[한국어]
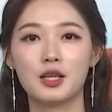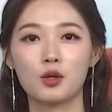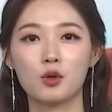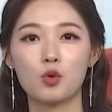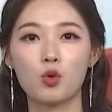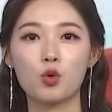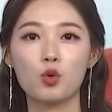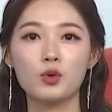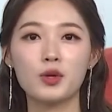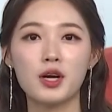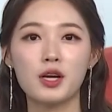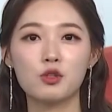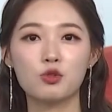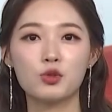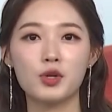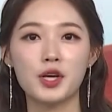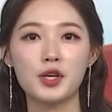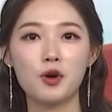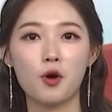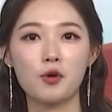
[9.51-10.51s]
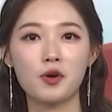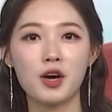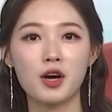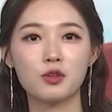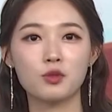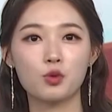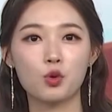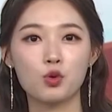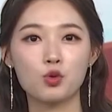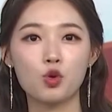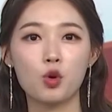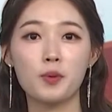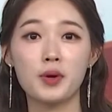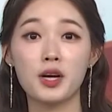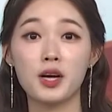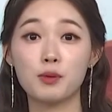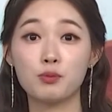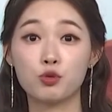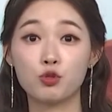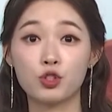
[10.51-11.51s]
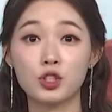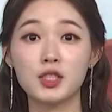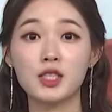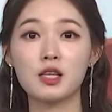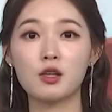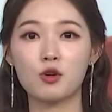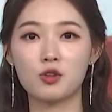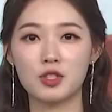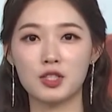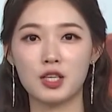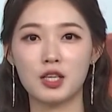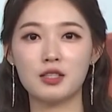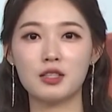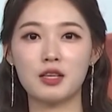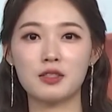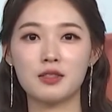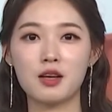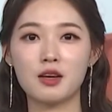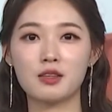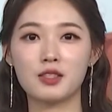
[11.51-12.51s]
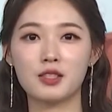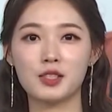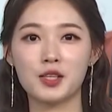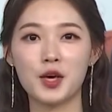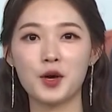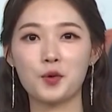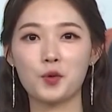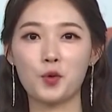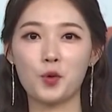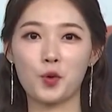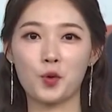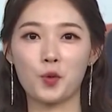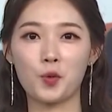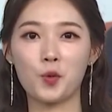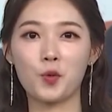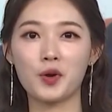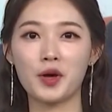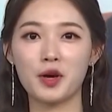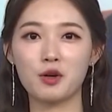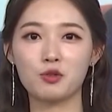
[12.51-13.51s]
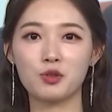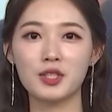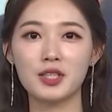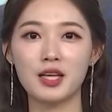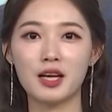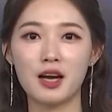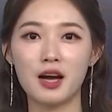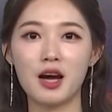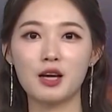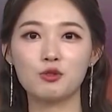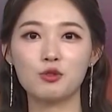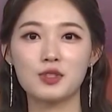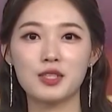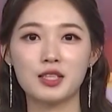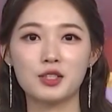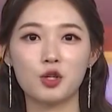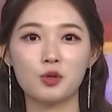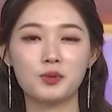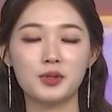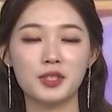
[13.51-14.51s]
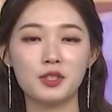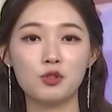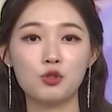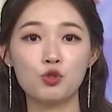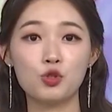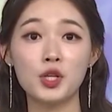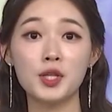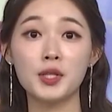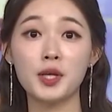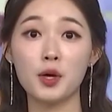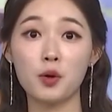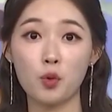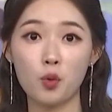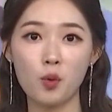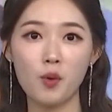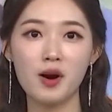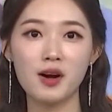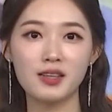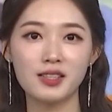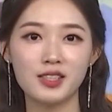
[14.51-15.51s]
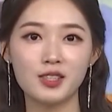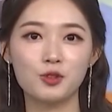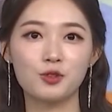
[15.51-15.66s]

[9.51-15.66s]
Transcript: 코로나19의 영향으로 소비가 부진할 것이란 예상을 깨고 올해 우리나라 한우산업은 최대 호황을